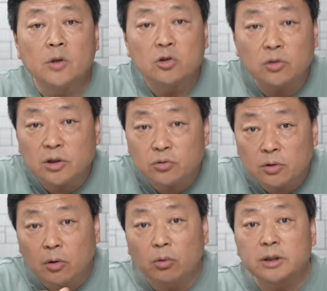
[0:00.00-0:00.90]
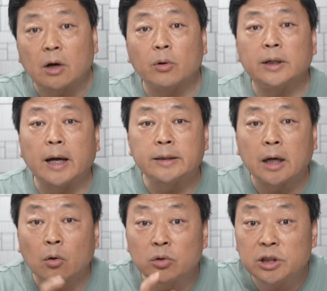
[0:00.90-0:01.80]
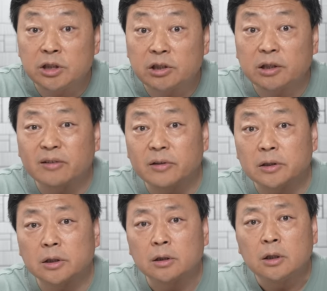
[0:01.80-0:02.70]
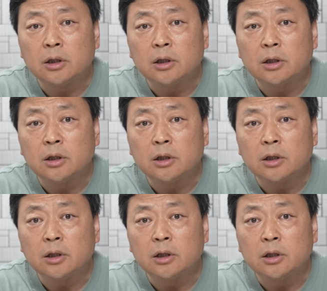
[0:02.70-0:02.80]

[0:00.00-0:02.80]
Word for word: 所以最后我想回答一下胡锡进这个问题：